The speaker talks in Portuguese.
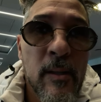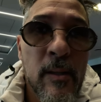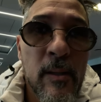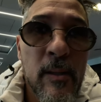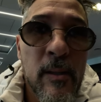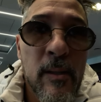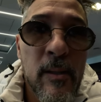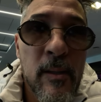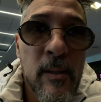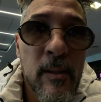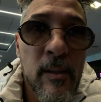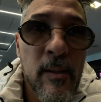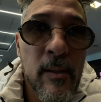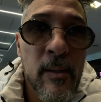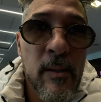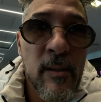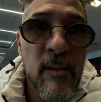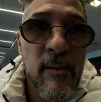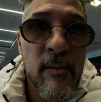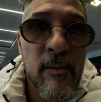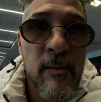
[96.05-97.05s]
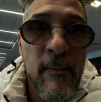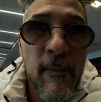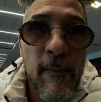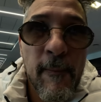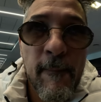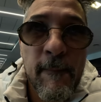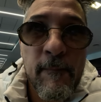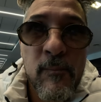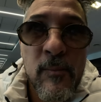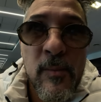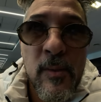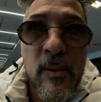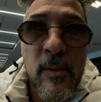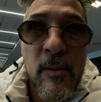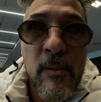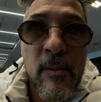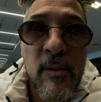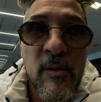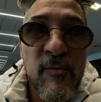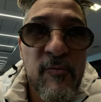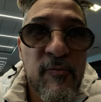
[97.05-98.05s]
E,
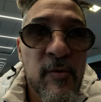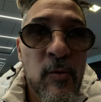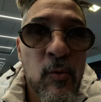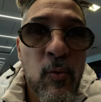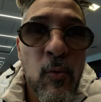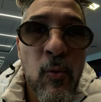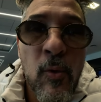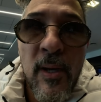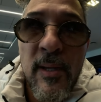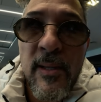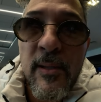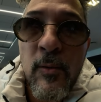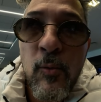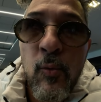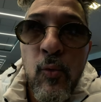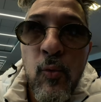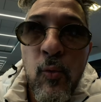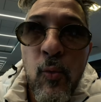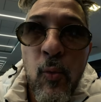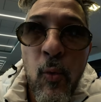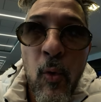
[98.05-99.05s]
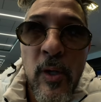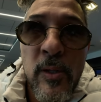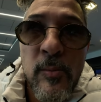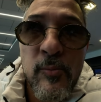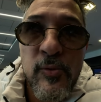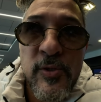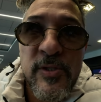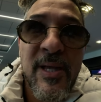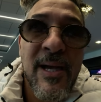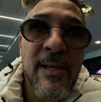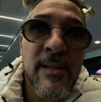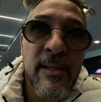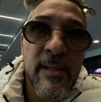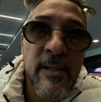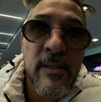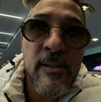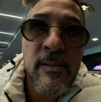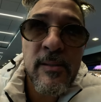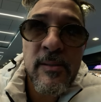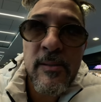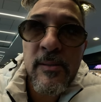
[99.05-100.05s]
e ficou ali o, o ônibus
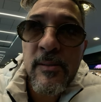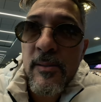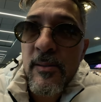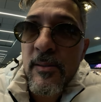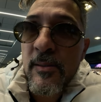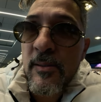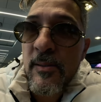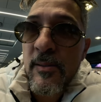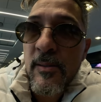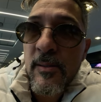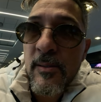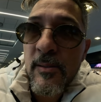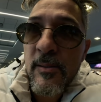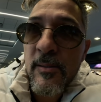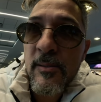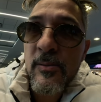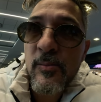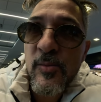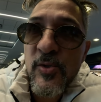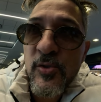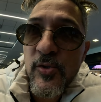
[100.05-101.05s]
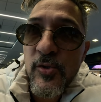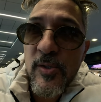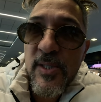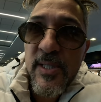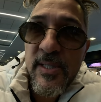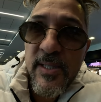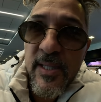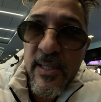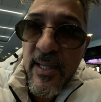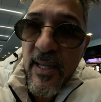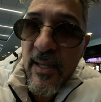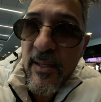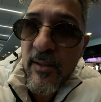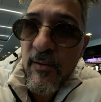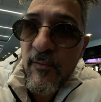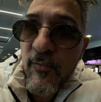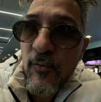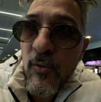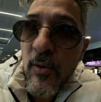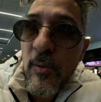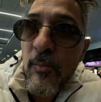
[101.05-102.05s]
dali, Missionas até
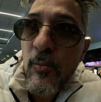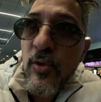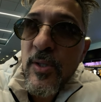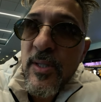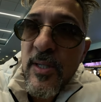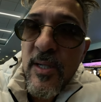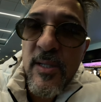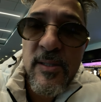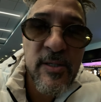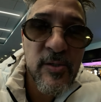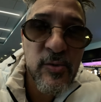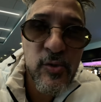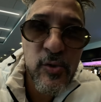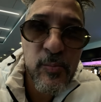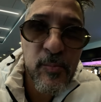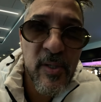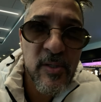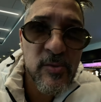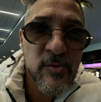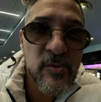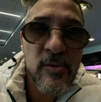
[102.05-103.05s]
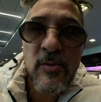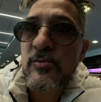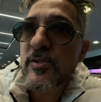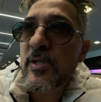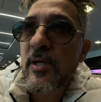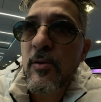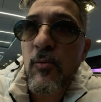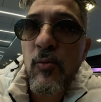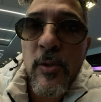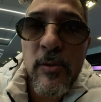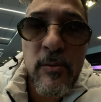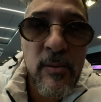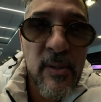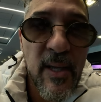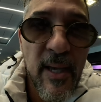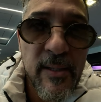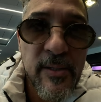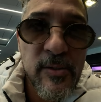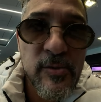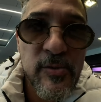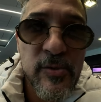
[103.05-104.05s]
aqui, ficou em 1.300 pesos. Não sei quanto
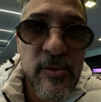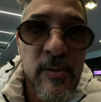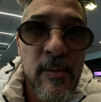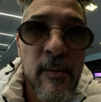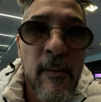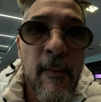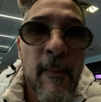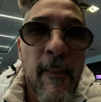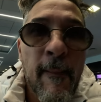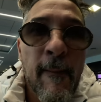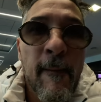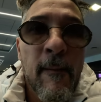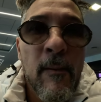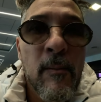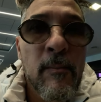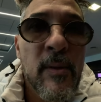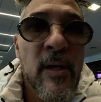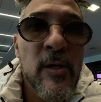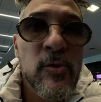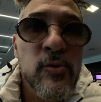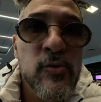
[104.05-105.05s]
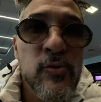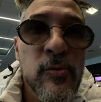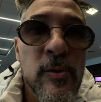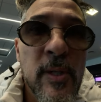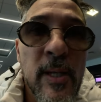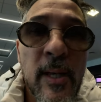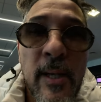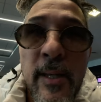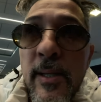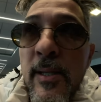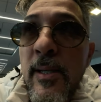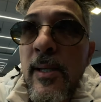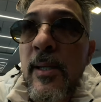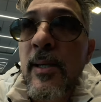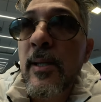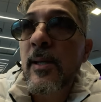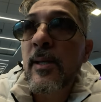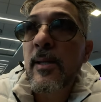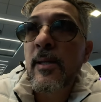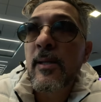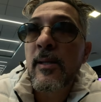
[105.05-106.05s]
dá isso. Me ajudem aí.
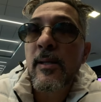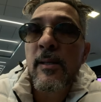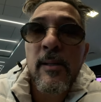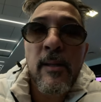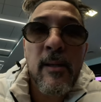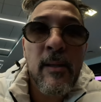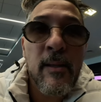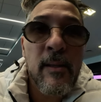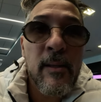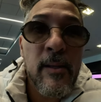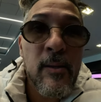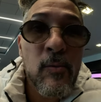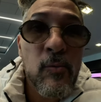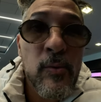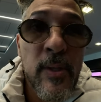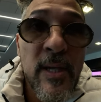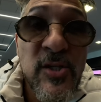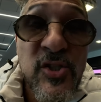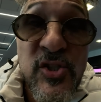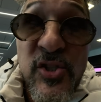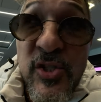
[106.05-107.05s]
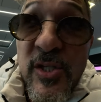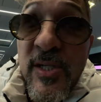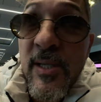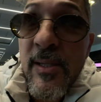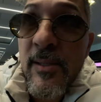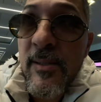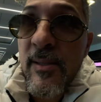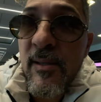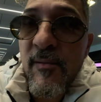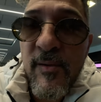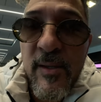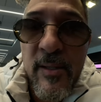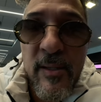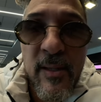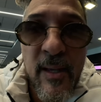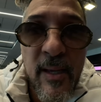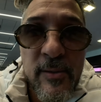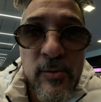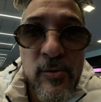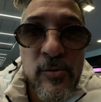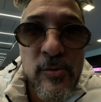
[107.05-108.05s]
Né? E eu nem tinha, na
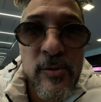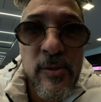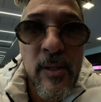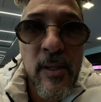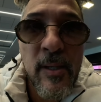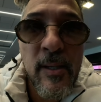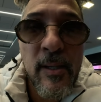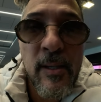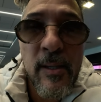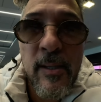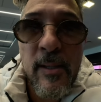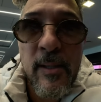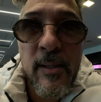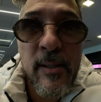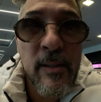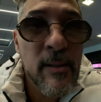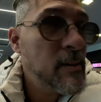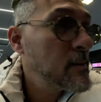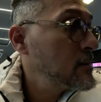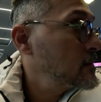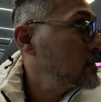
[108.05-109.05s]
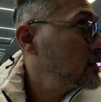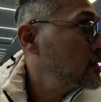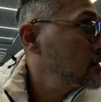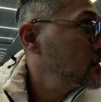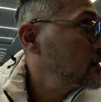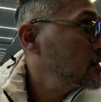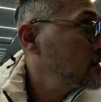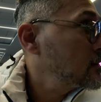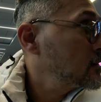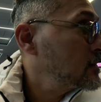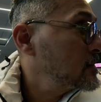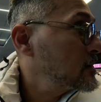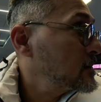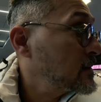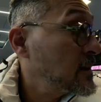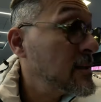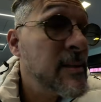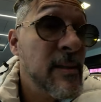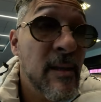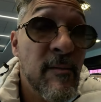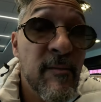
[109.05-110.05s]
verdade. Eu, é...
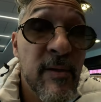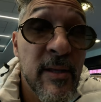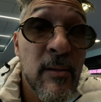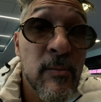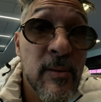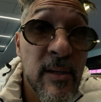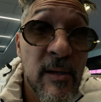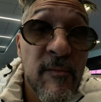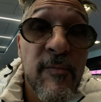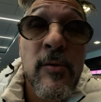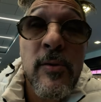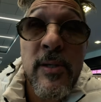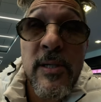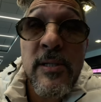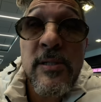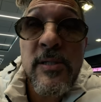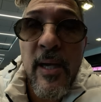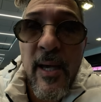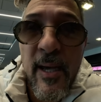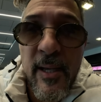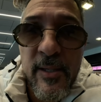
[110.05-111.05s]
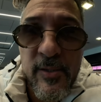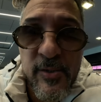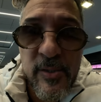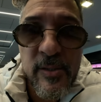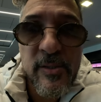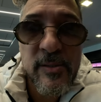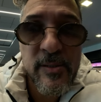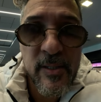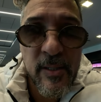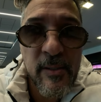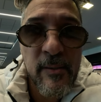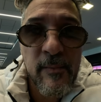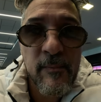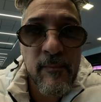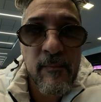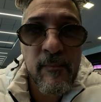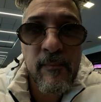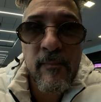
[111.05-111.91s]
Quer dizer, na verdade o cara falou 15 reais. Isso aí.